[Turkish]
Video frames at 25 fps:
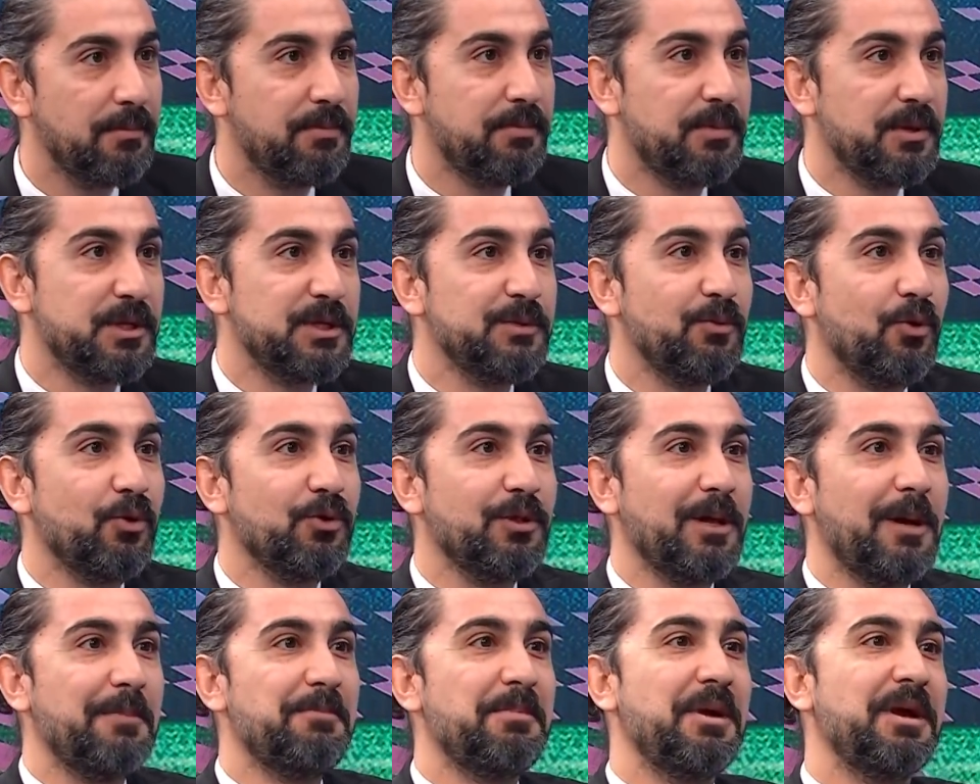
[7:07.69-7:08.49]
Bizim
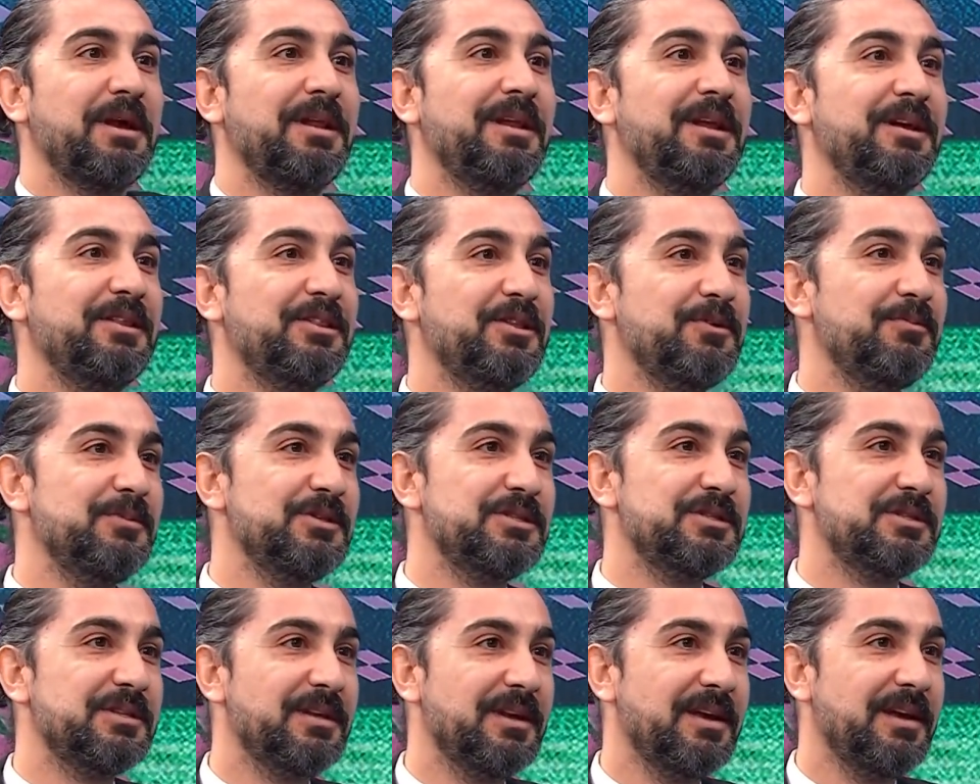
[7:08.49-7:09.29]
ondan
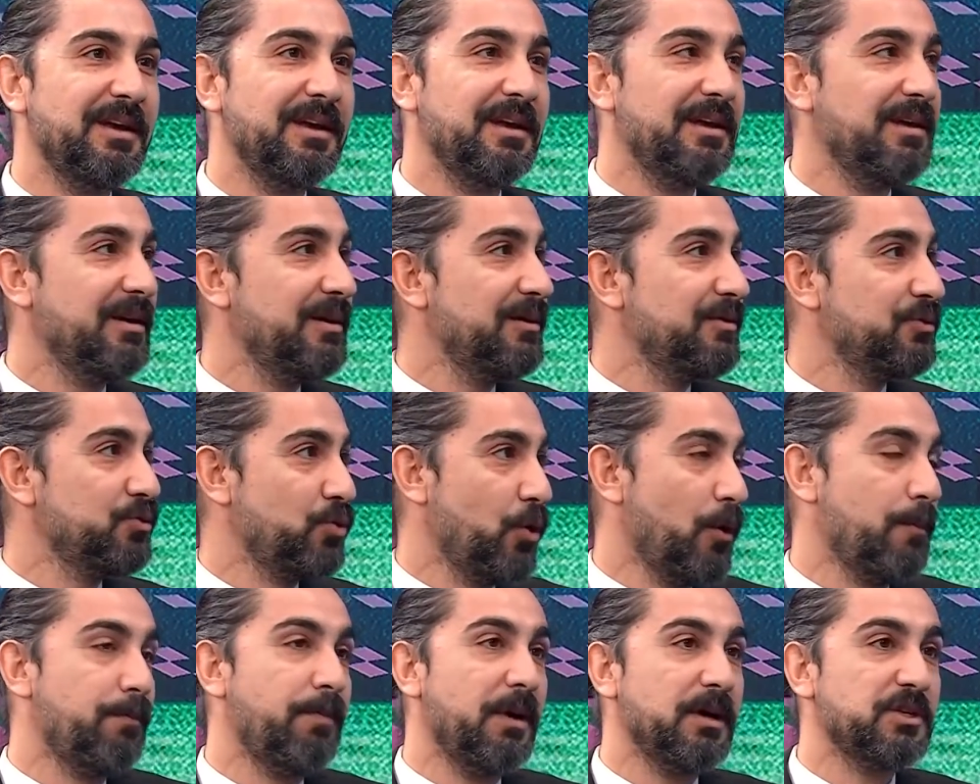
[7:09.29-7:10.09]
beklentimiz daha
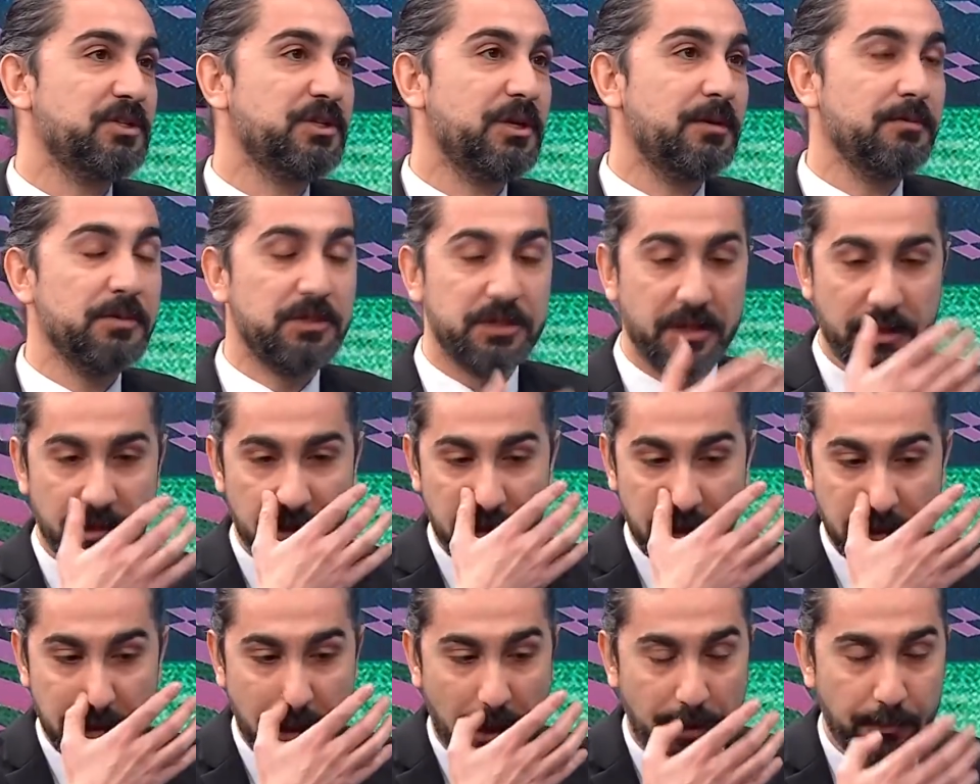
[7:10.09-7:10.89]
çok fazla. başka bir şey.
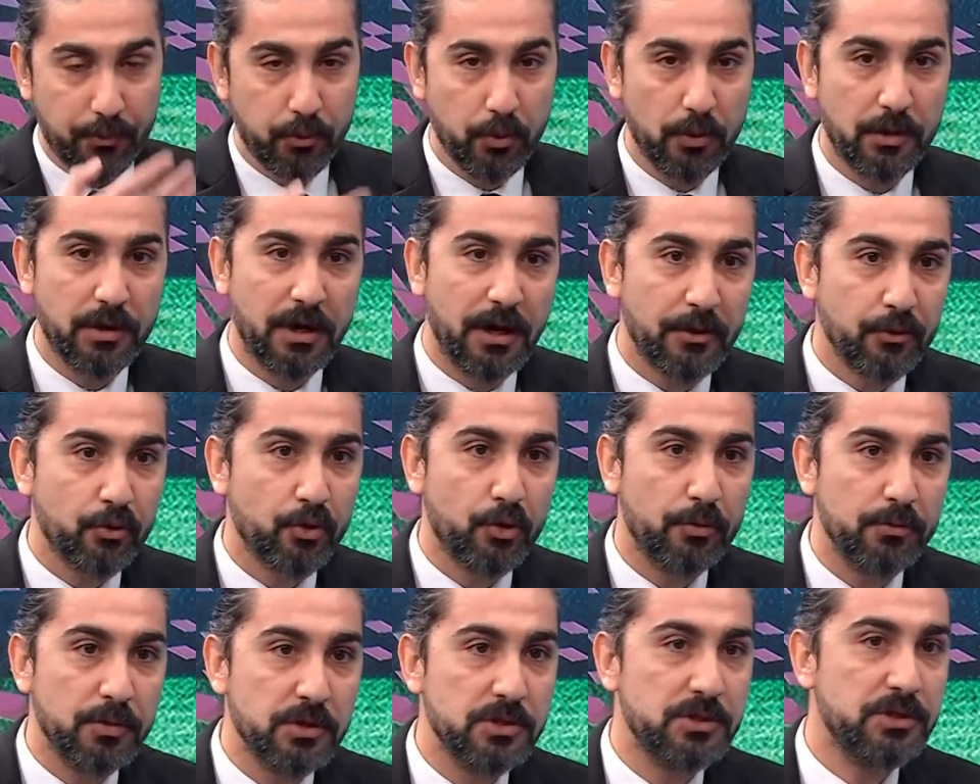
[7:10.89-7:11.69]
İlk
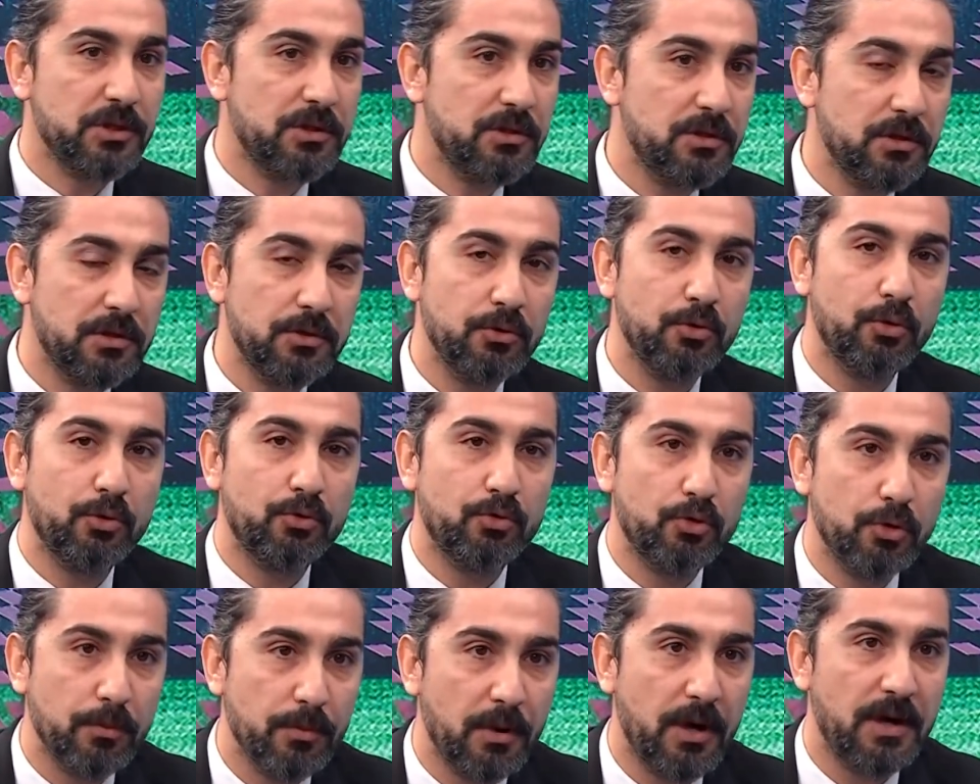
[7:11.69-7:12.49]
Abdülkadir Ömür çıktığında
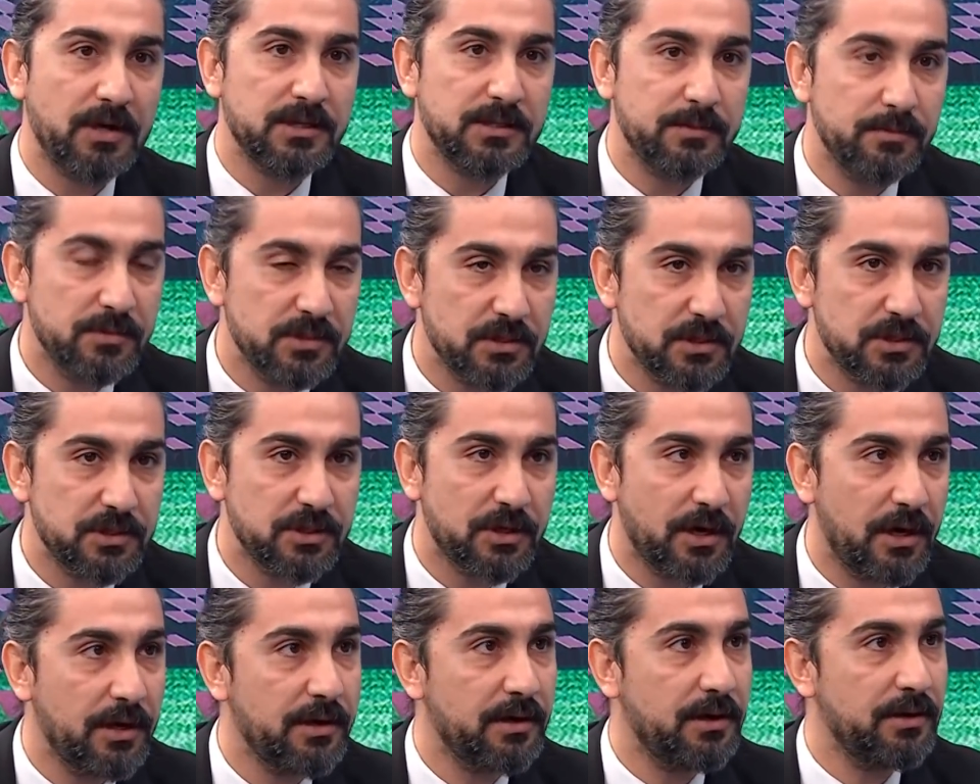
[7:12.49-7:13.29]
oturup ağzımız
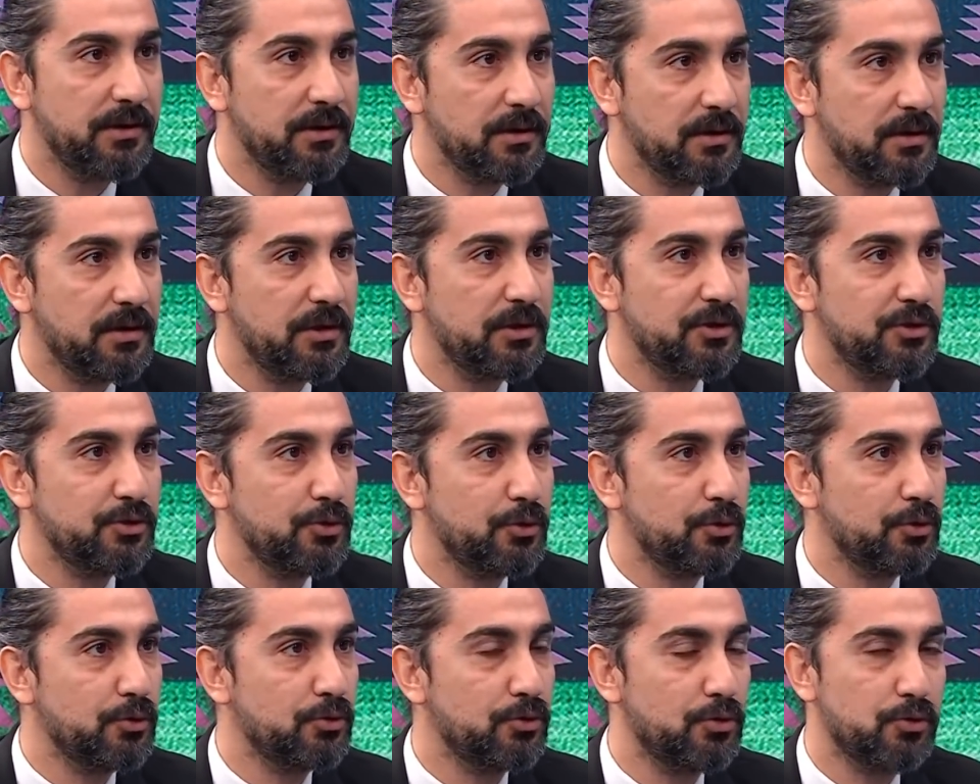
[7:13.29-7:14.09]
açık hayranlıkla
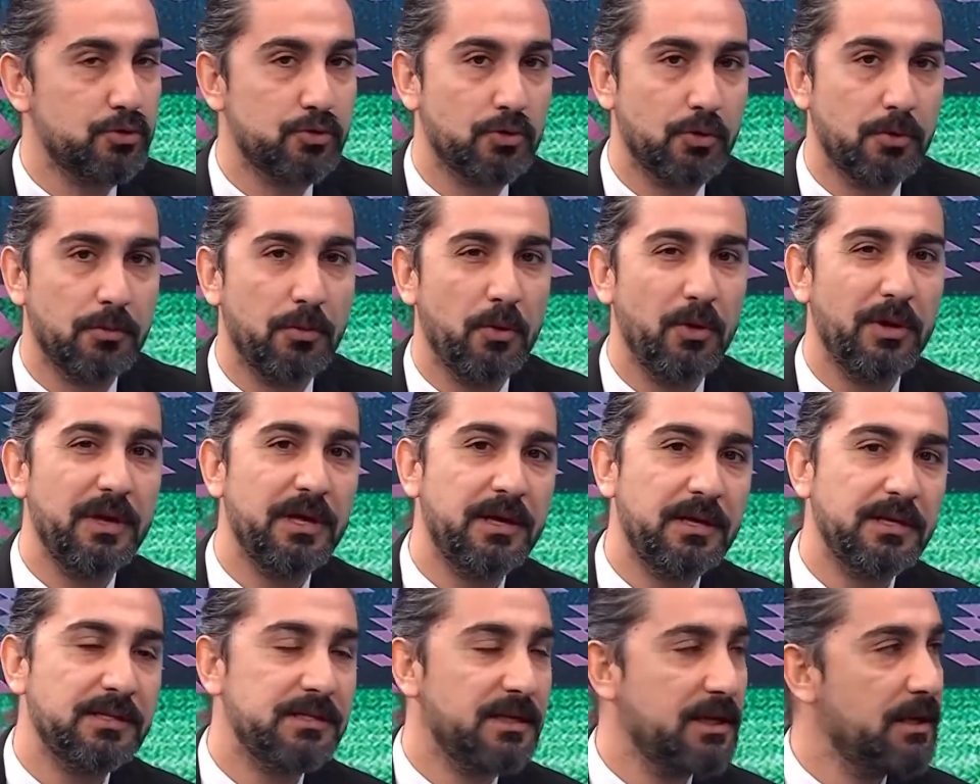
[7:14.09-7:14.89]
izliyorduk çocuğu.
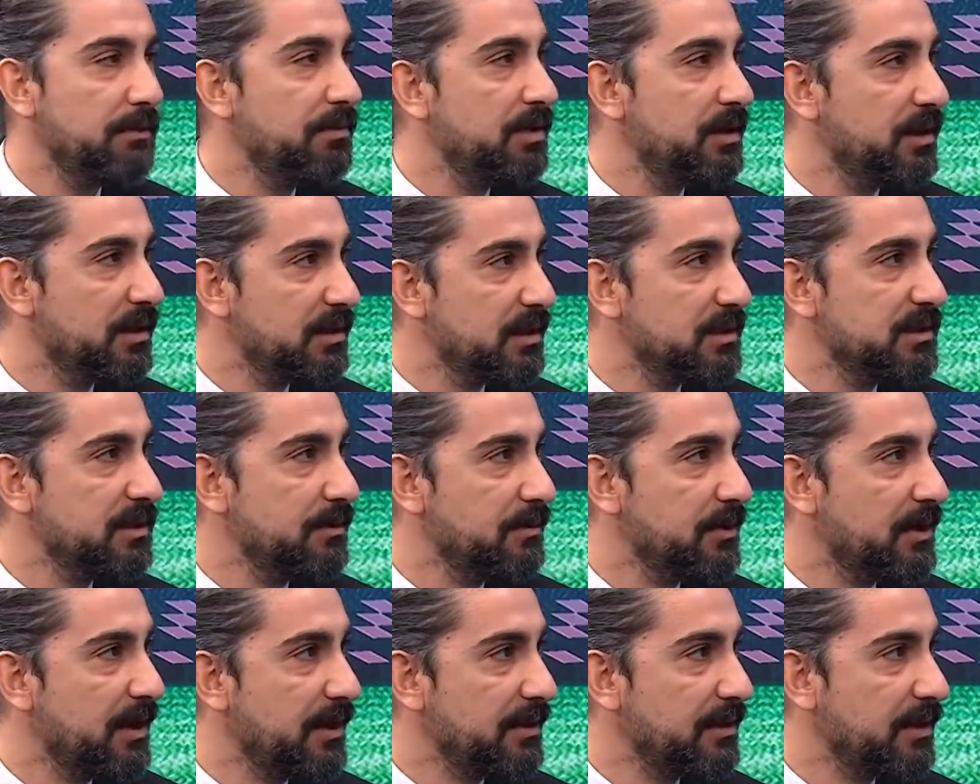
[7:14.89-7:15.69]
Böyle iki sene bir
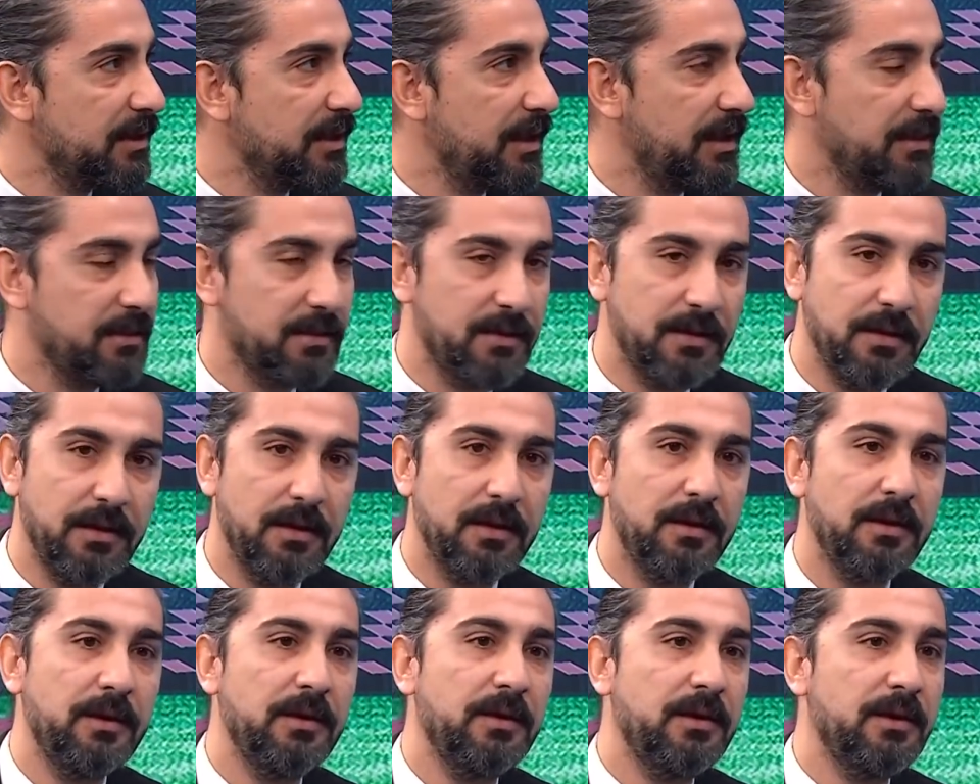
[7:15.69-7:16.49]
nadasa bıraktı kendini.
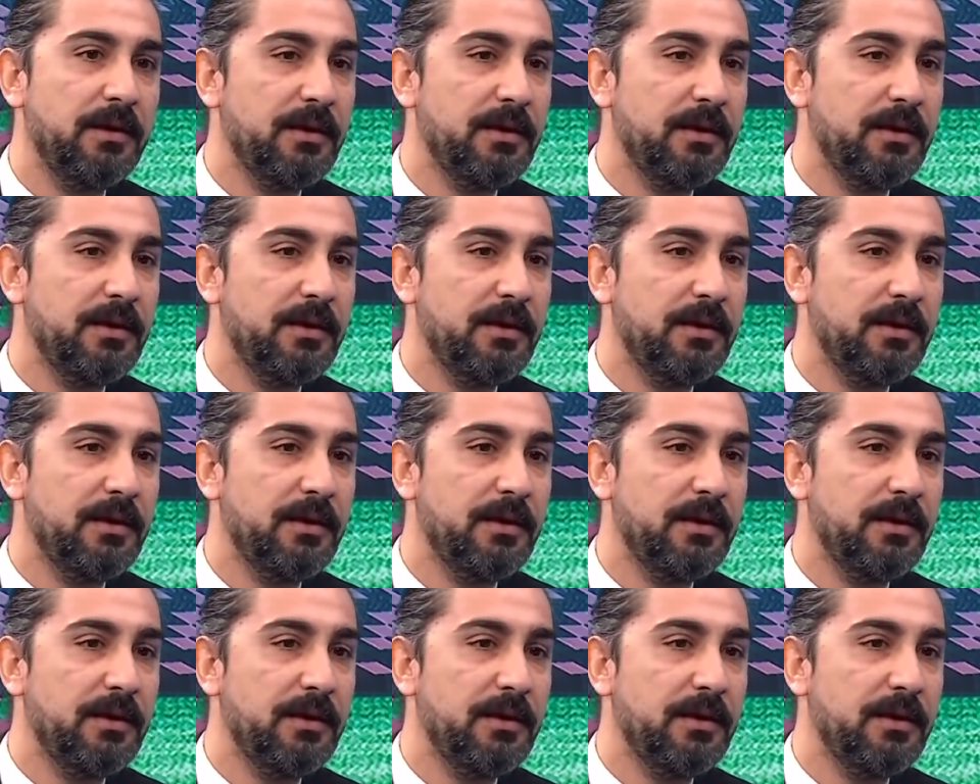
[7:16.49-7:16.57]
